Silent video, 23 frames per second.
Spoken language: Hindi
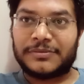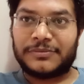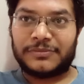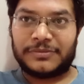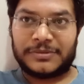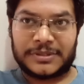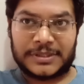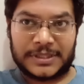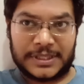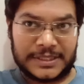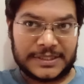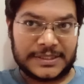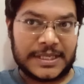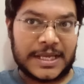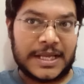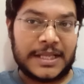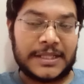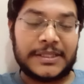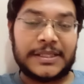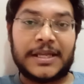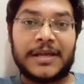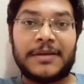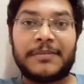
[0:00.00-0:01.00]
उसके
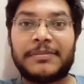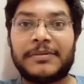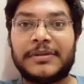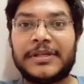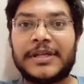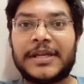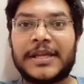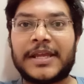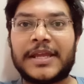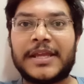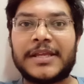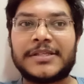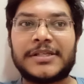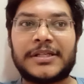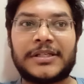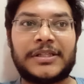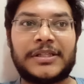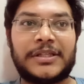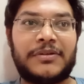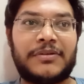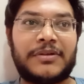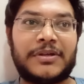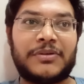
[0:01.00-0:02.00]
साथ ही आप ये कह
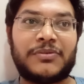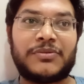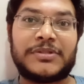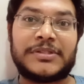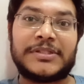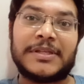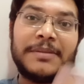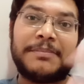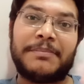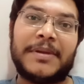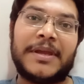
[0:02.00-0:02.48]
सकते हो कि उससे